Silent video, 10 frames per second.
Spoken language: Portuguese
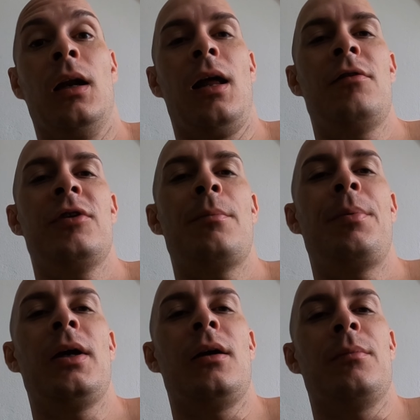Lá vem a
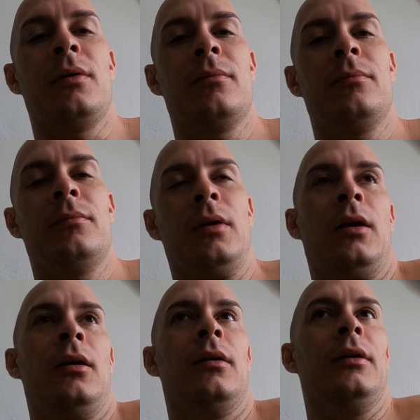PM.
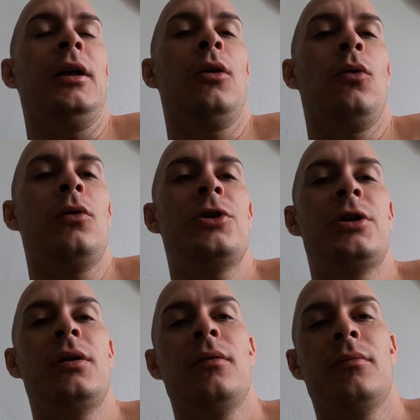De
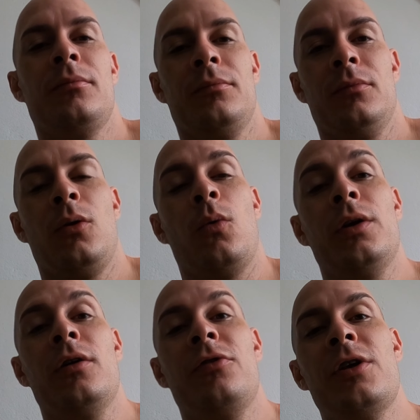longe,
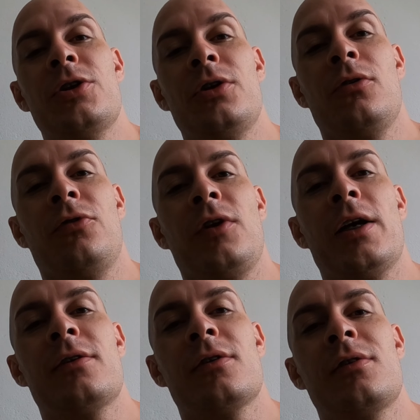quando eu via
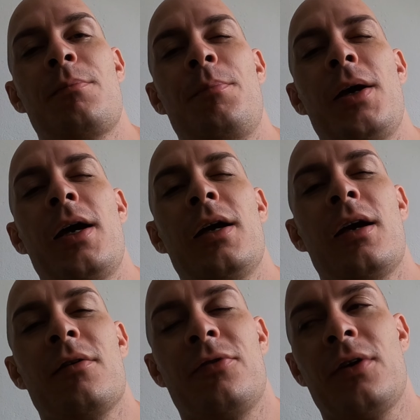giroflex, eu sei
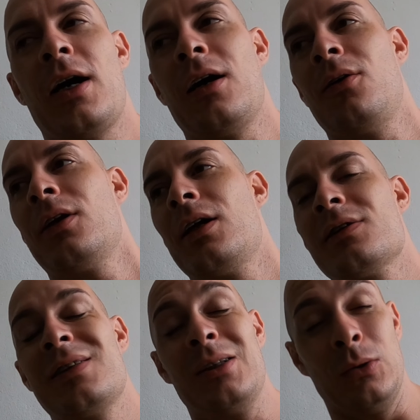PRF. Agora
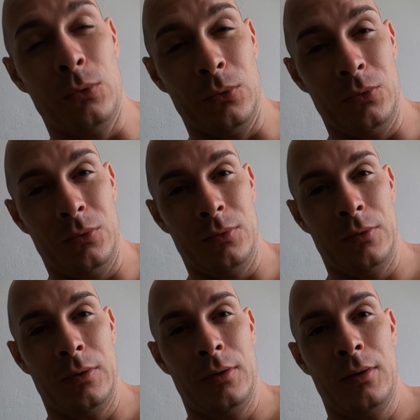azedou.
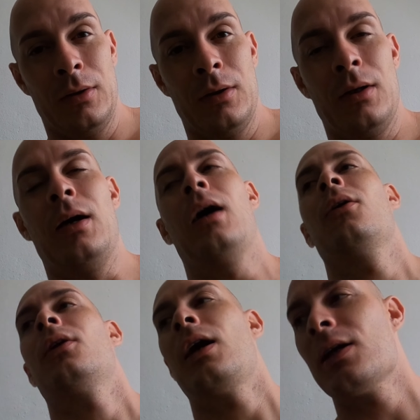
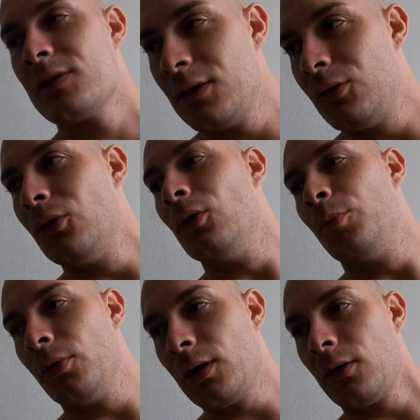Agora azedou
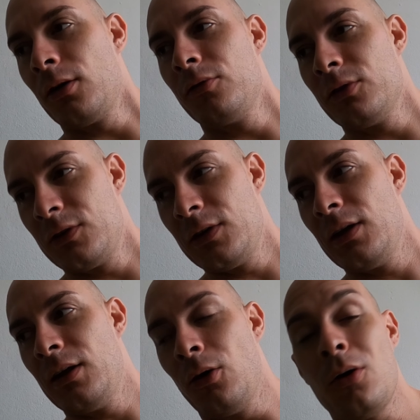porque agora
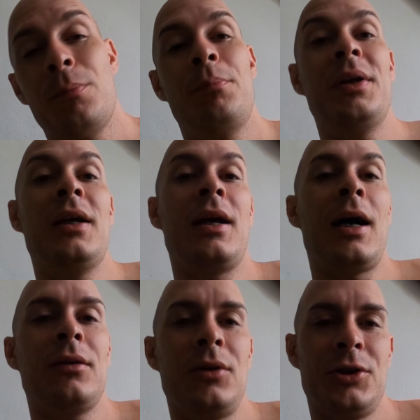você é
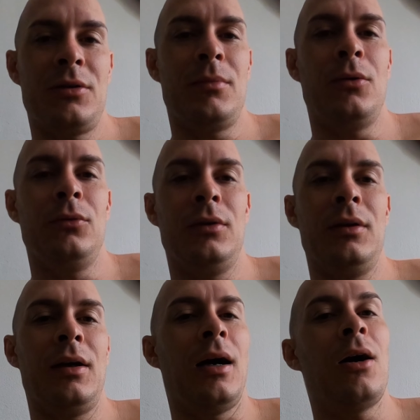obrigado a chamar o.
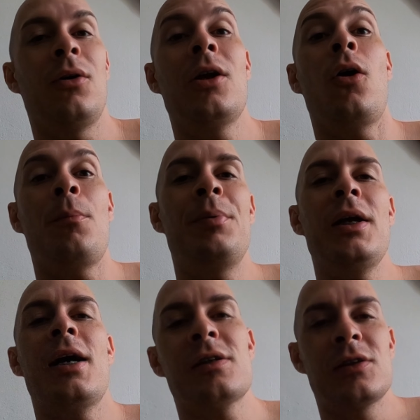Agora é
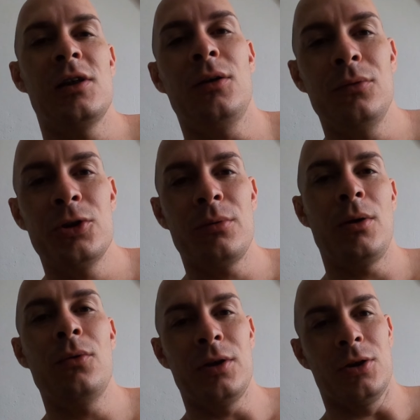obrigação
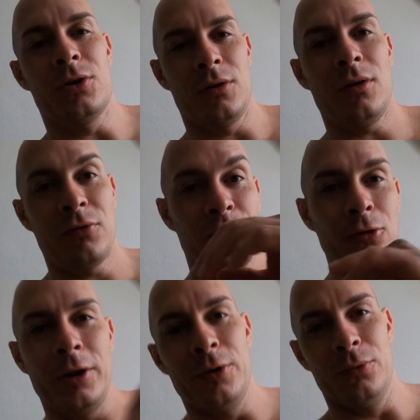chamar o guincho. Agora
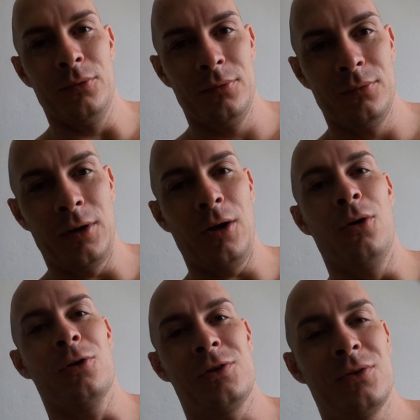fodeu o
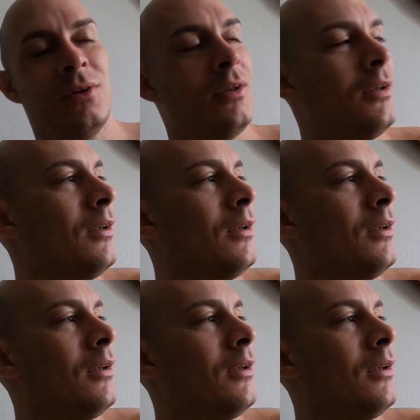negócio.